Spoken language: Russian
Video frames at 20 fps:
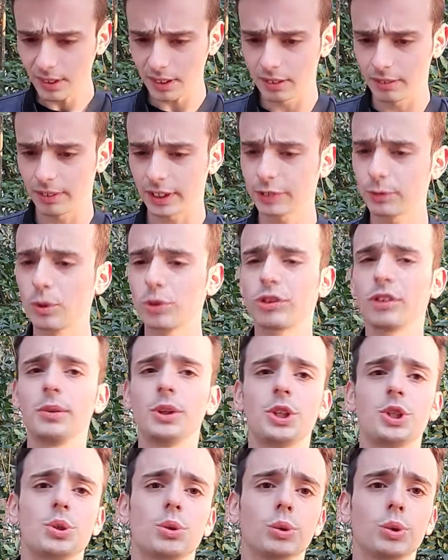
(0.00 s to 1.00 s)
Возможно, вы
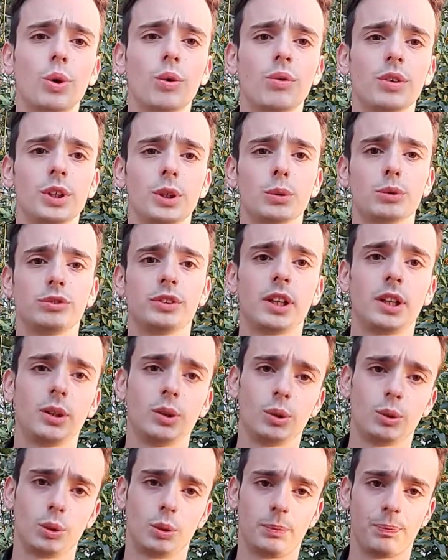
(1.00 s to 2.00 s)
ничего нового не узнали,
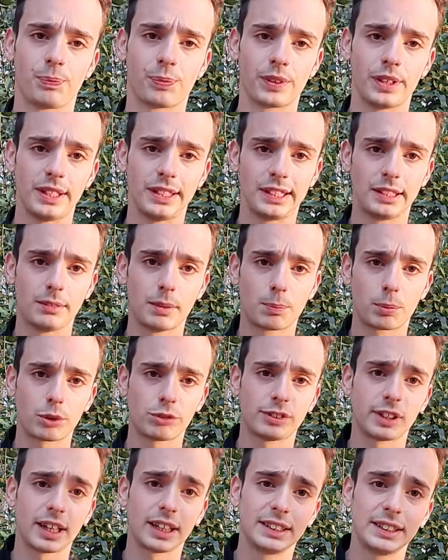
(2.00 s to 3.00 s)
но если вы
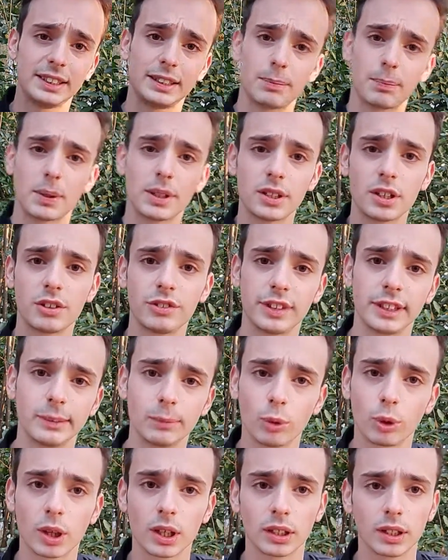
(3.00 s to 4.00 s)
просто хотите поддержать
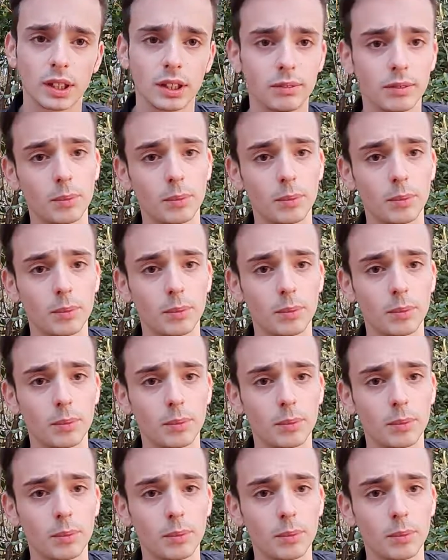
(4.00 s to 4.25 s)
мой канал,